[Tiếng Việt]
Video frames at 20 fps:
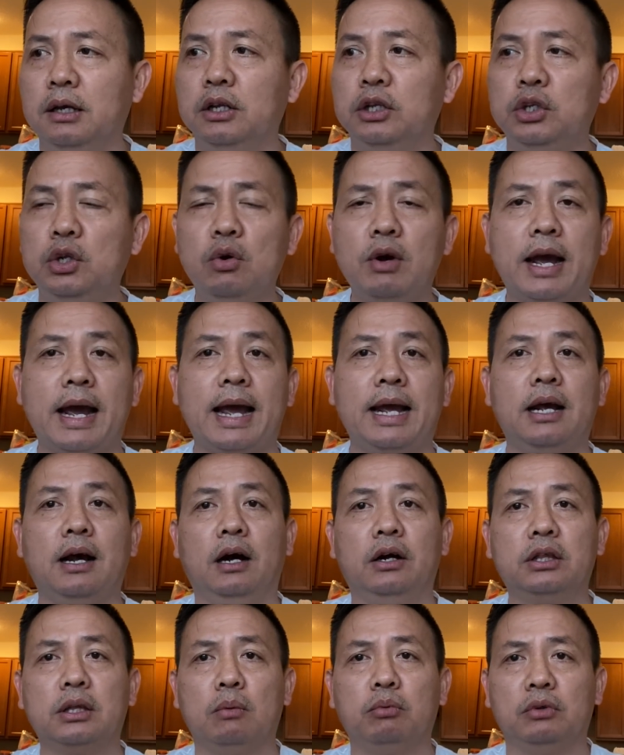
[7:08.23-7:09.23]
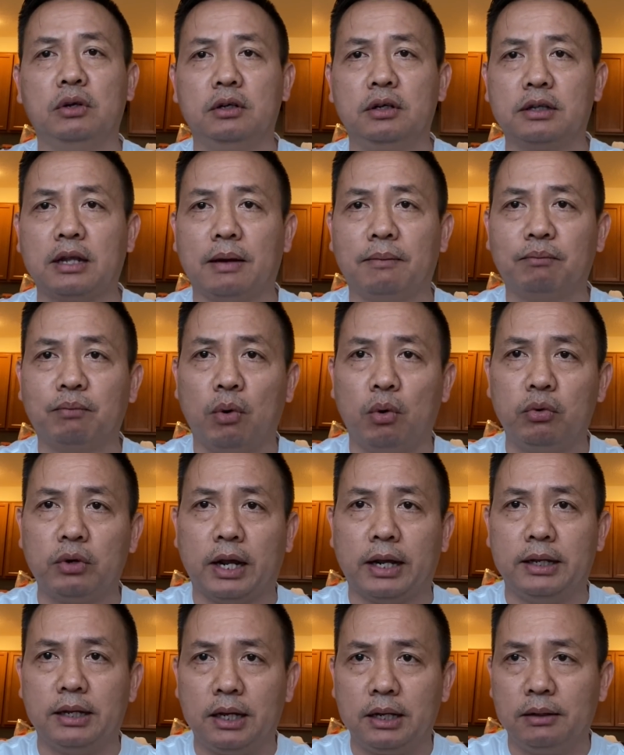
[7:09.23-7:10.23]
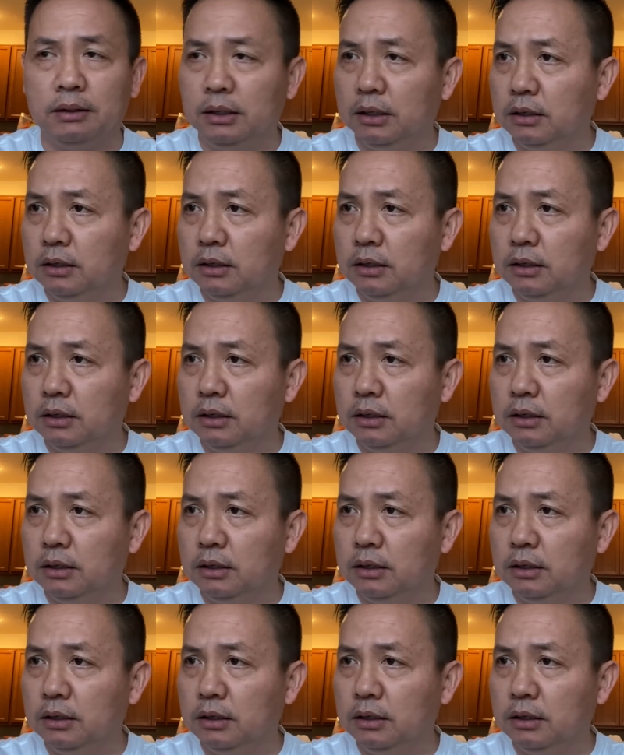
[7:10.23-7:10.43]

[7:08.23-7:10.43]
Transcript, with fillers: Nếu ai ở trong những cái thành phố này á,